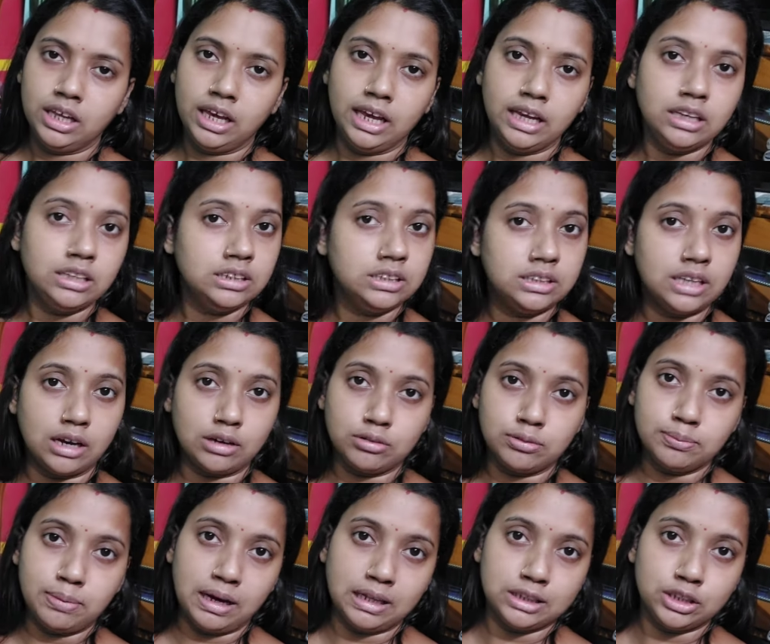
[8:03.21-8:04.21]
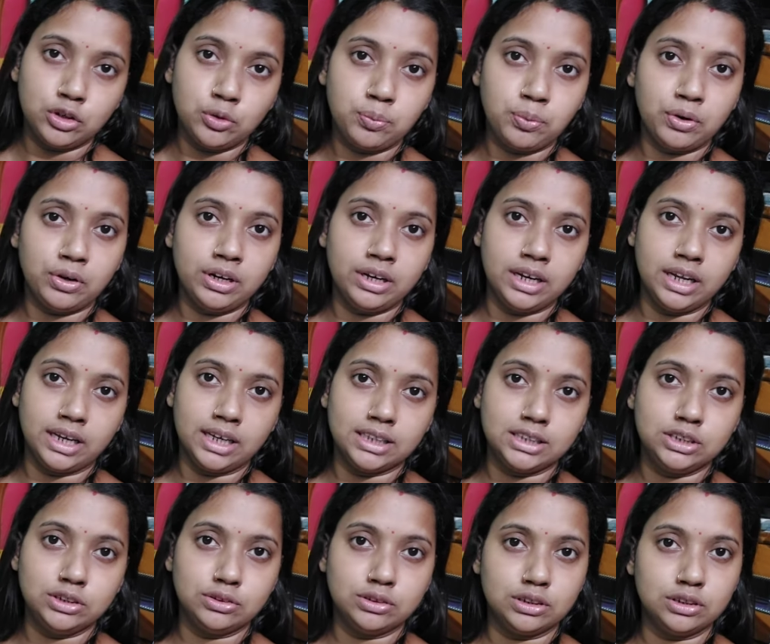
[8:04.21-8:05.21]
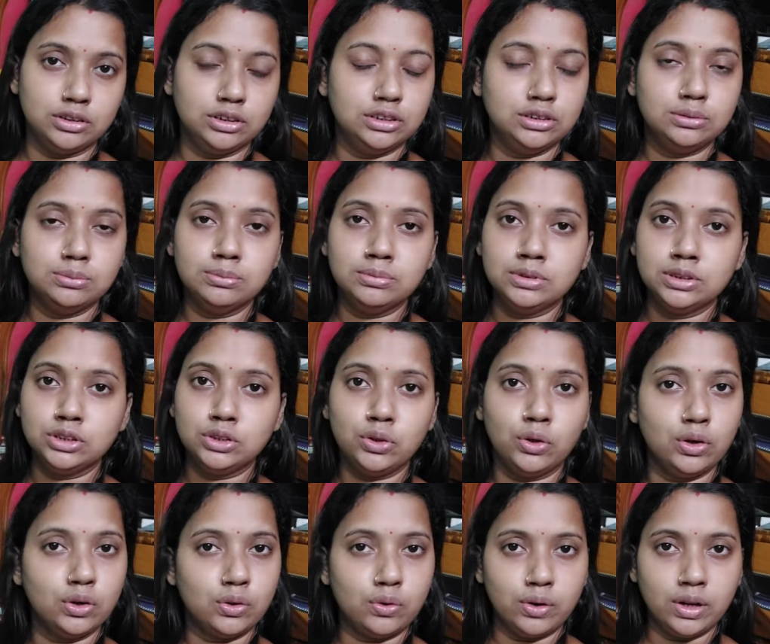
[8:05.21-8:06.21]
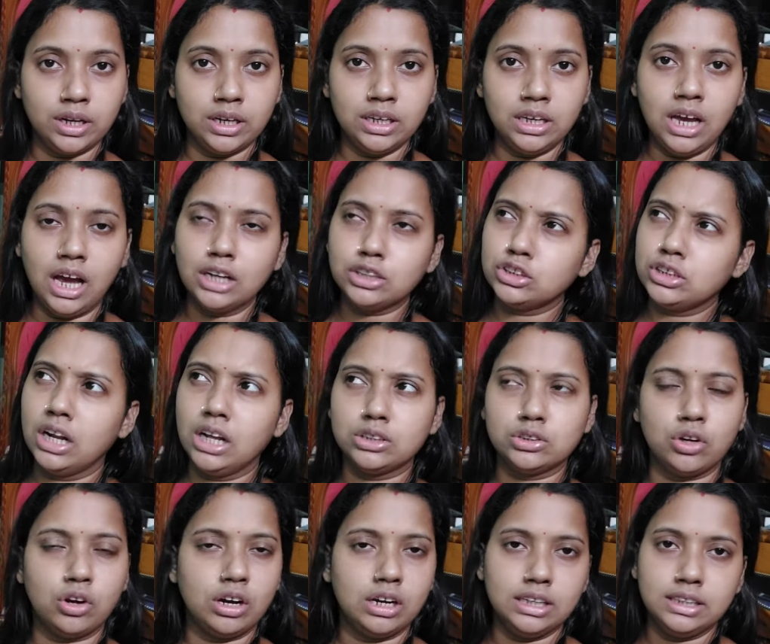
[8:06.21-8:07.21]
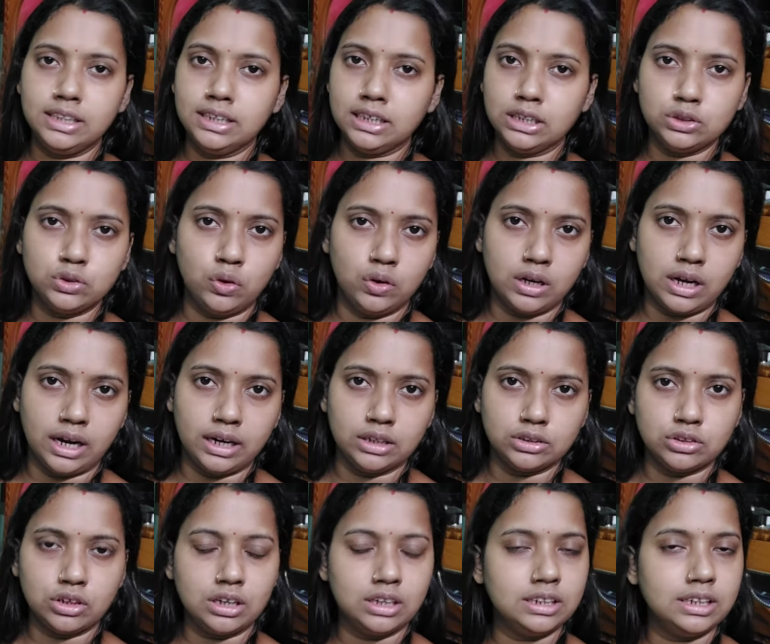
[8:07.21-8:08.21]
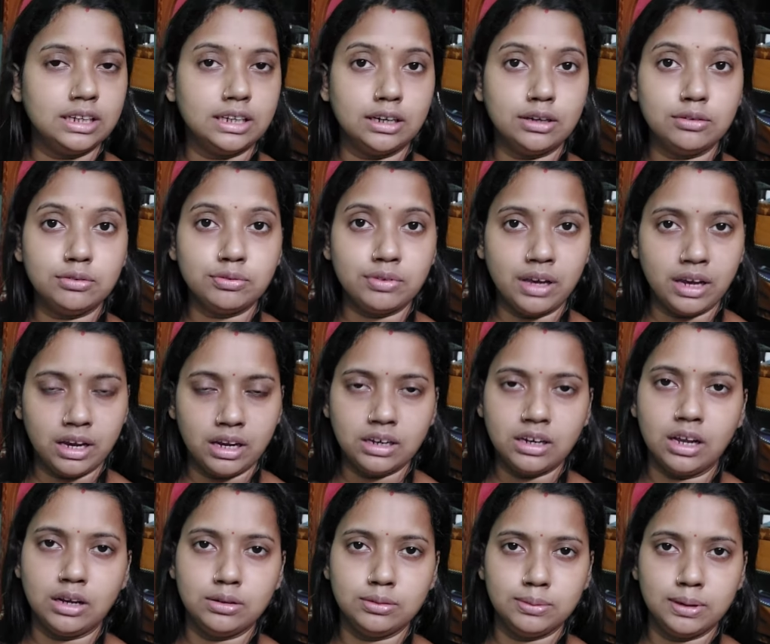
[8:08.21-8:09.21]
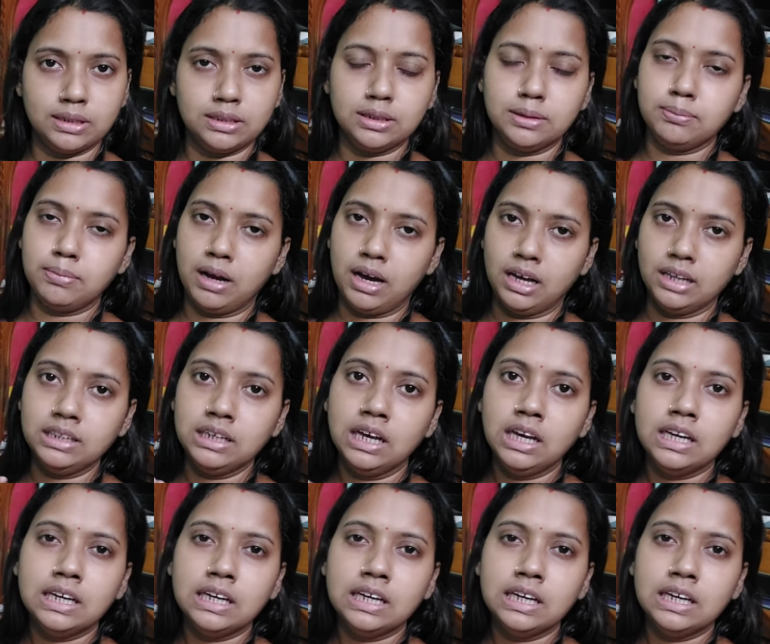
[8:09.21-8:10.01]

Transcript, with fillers: এই এখন ভাতের ওপরই রেখেছি ওকে ওই ঝোল করে নিই আস না সকালের দিকটা ঝোল খায় না সকালের দিকে একটু ফ্যান আলু ভাতে ভাত